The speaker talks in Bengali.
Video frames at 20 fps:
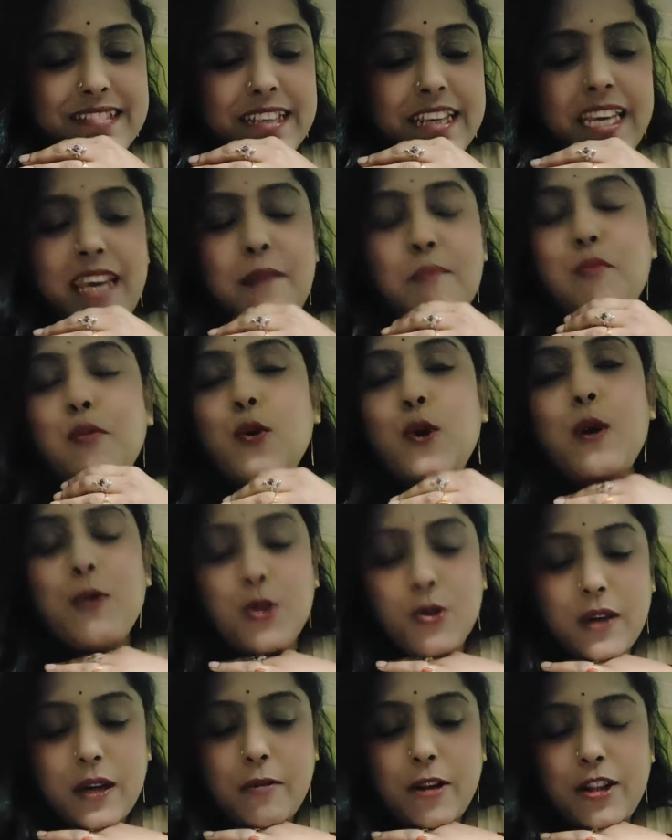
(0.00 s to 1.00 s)
কি বলবো
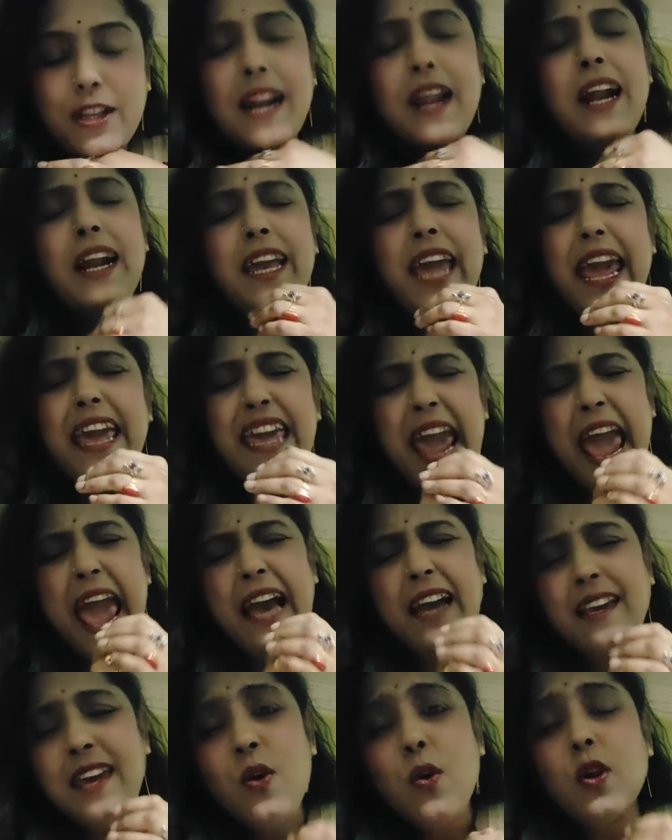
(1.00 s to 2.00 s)
তোকে বলতো আরে এই
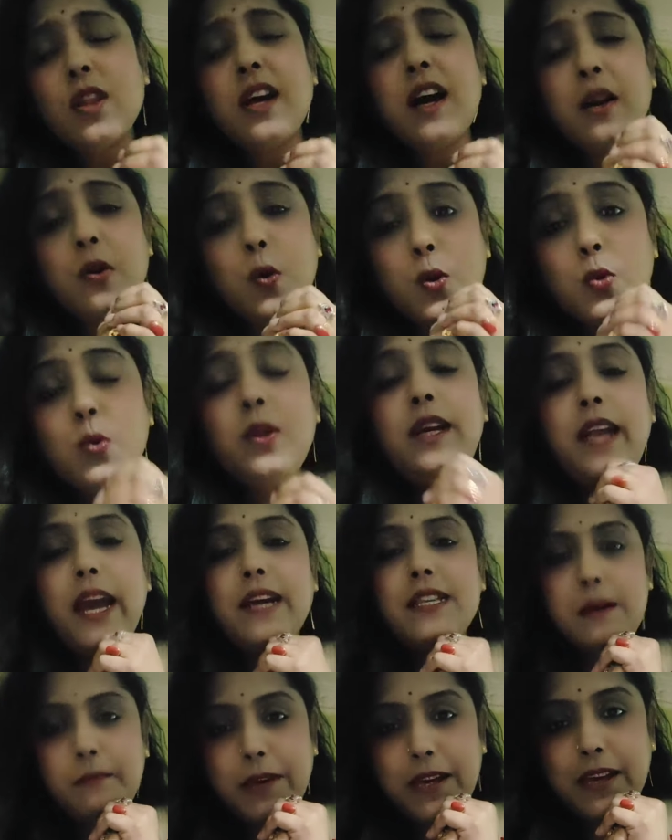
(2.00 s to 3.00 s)
একই কথা আর কতদিন
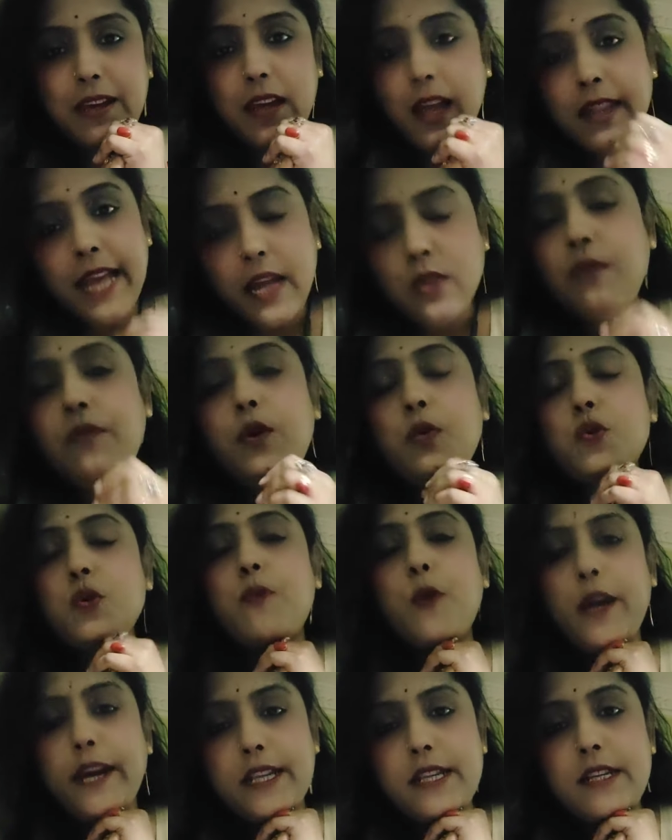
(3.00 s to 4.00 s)
হ্যাজাবি দেখ তোর ভিউজও
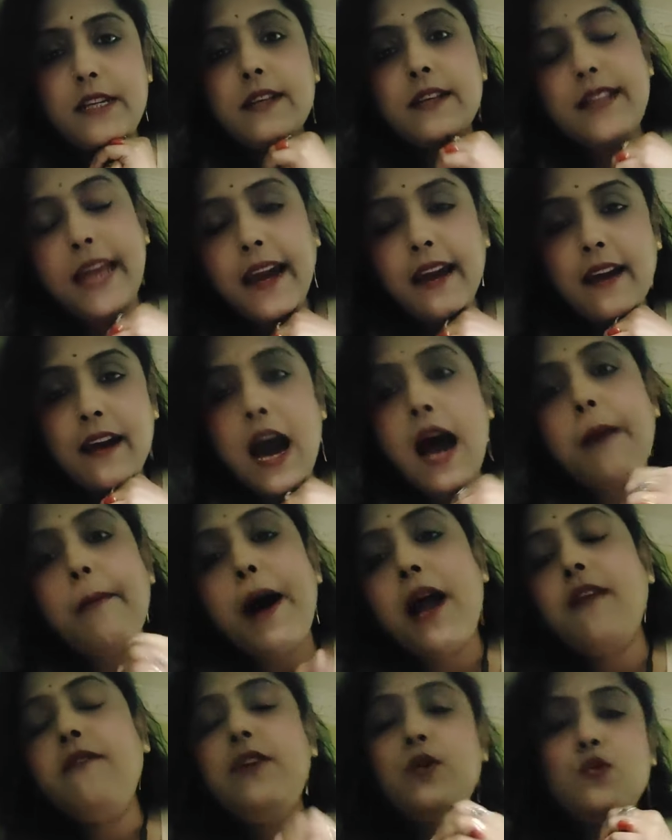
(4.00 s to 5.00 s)
পড়ে গেছে দেখ
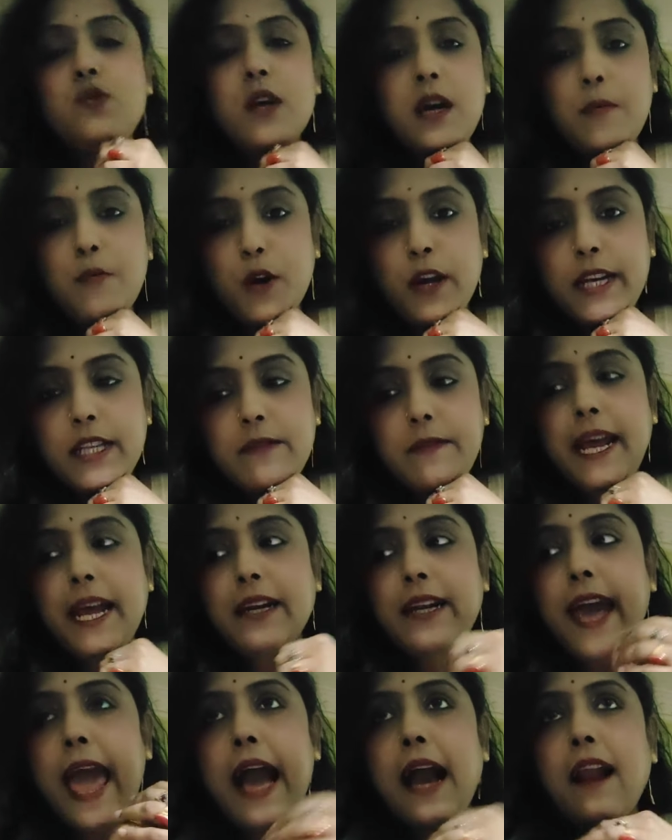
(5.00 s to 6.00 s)
আবার ভিউজ পড়ে গেছে মানে
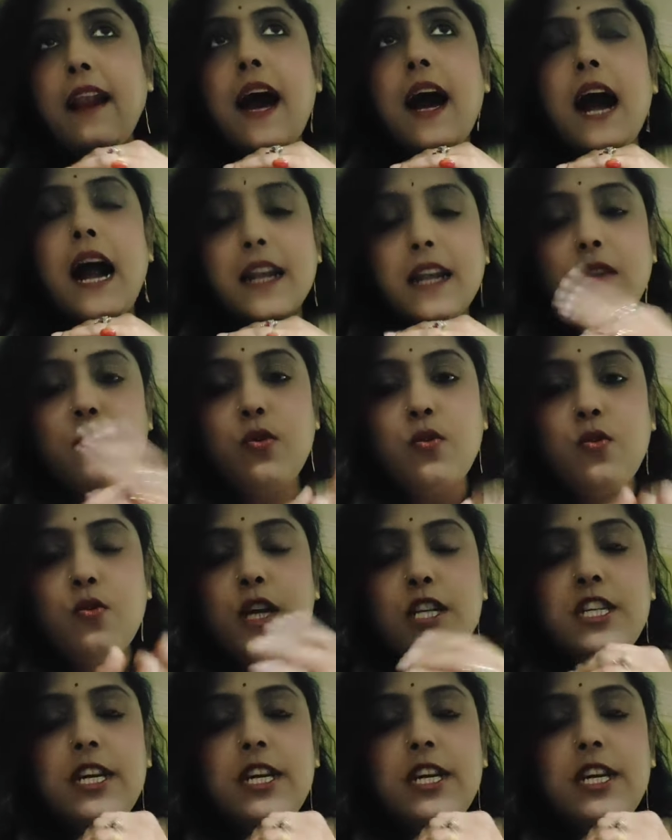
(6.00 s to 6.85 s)
একটা এক লাখ আঠাত্তর উনআশি